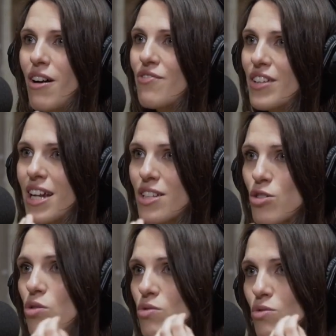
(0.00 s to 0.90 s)
Al final
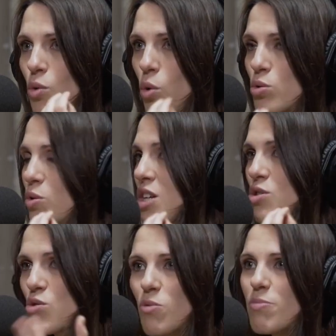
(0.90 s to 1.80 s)
son culturas
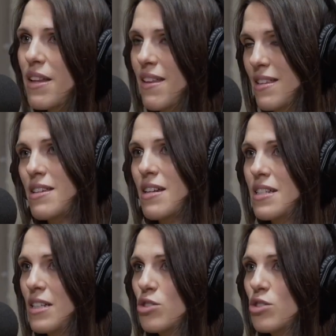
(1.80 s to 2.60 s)
súper dañinas